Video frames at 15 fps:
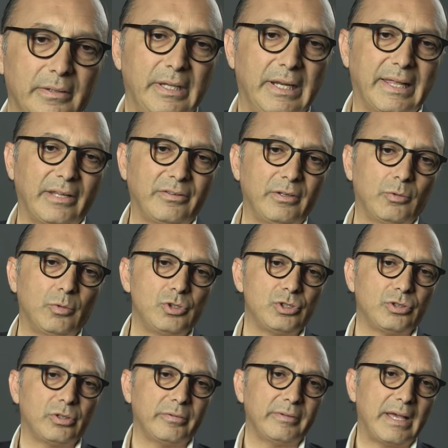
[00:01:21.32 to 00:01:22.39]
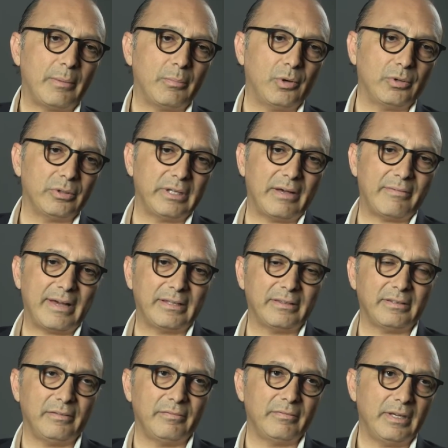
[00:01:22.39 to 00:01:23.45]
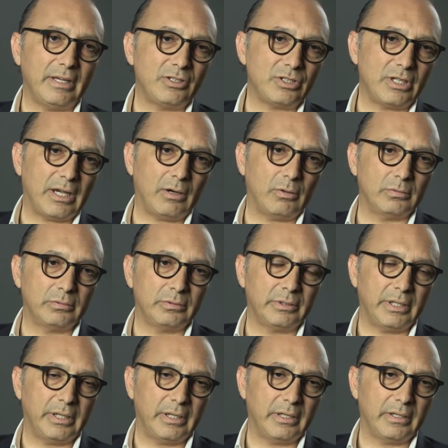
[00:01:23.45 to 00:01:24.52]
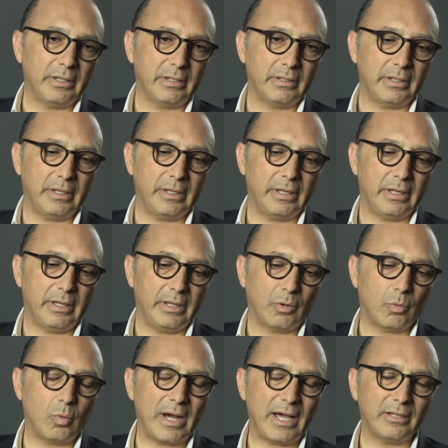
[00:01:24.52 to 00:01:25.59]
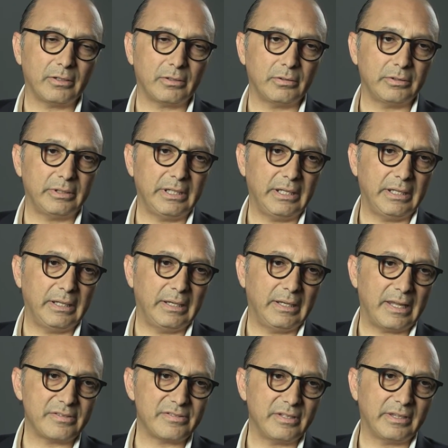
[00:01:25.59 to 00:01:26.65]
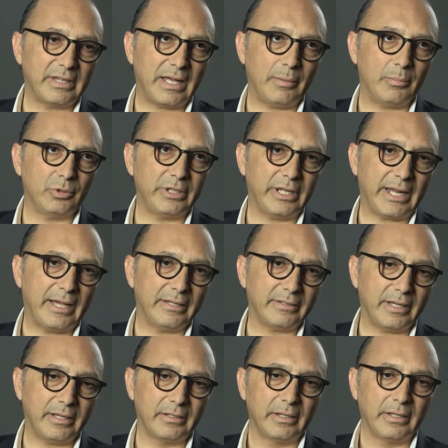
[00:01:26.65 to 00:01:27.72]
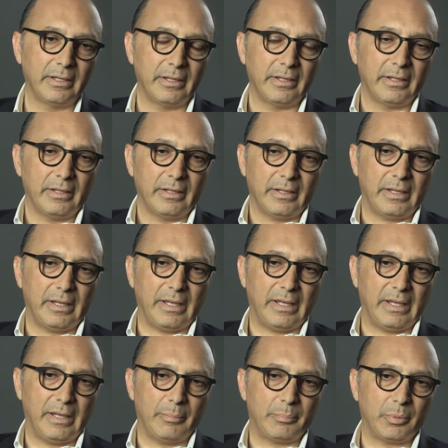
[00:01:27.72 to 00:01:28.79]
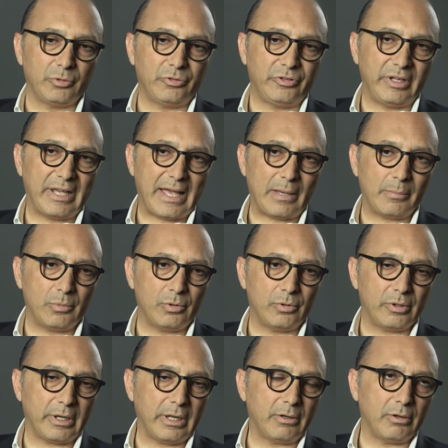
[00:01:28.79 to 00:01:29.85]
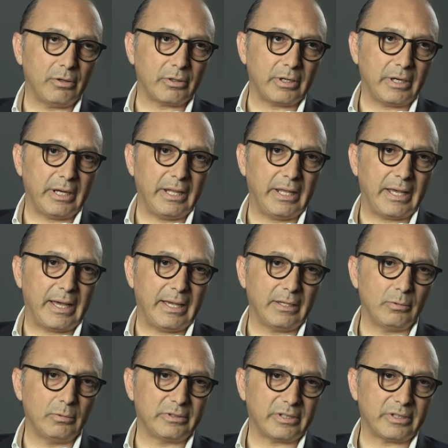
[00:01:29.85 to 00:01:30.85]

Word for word: Nel caso in cui ci troviamo davanti invece a un eh, quadro di lassità moderata, eh, possiamo ricorrere agli